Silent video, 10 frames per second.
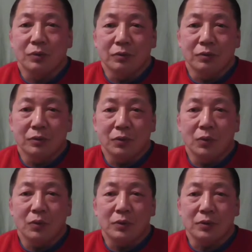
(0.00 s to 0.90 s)
運
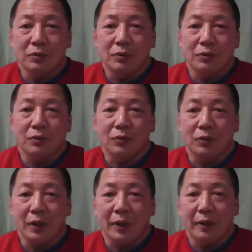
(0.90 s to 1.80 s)
動するというこ
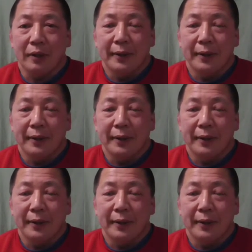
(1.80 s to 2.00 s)
とで、